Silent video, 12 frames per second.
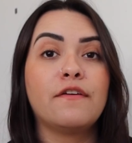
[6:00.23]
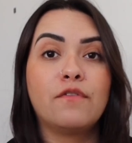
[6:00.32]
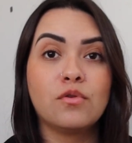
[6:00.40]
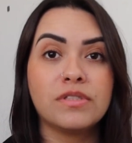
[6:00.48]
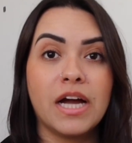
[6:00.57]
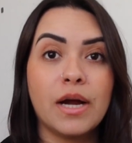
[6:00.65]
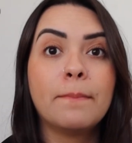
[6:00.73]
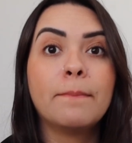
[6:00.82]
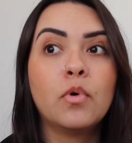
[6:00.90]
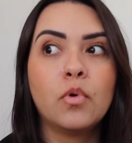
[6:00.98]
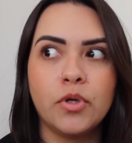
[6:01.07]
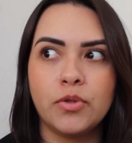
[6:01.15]
E vou usar
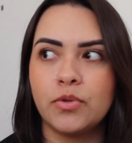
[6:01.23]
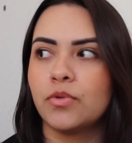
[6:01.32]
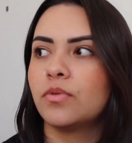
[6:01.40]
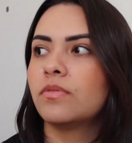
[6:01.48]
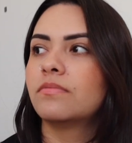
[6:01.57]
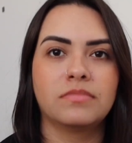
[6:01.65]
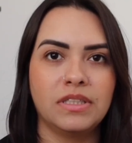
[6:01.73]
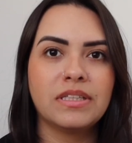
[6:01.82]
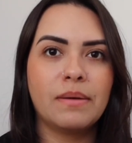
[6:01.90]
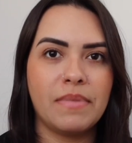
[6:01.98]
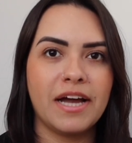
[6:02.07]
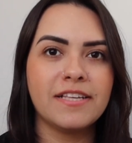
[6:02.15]
muito,
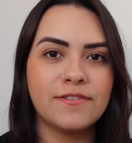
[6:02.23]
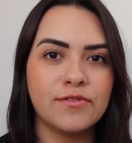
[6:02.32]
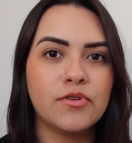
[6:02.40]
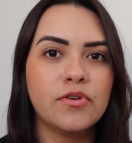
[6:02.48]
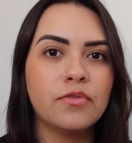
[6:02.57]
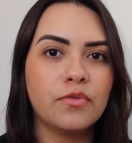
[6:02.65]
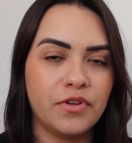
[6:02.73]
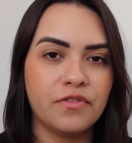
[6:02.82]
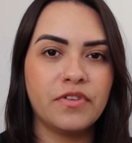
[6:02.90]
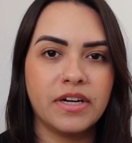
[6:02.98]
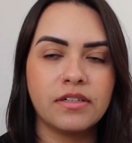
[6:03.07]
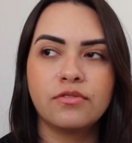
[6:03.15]
ainda mais no
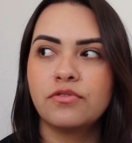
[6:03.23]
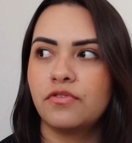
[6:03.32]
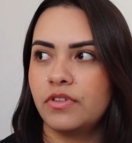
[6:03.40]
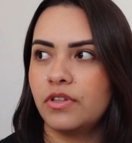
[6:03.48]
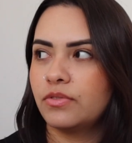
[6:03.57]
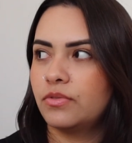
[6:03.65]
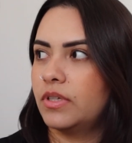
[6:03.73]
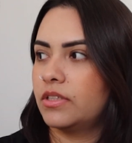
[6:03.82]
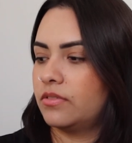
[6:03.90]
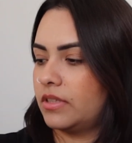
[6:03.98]
invernão no final do ano,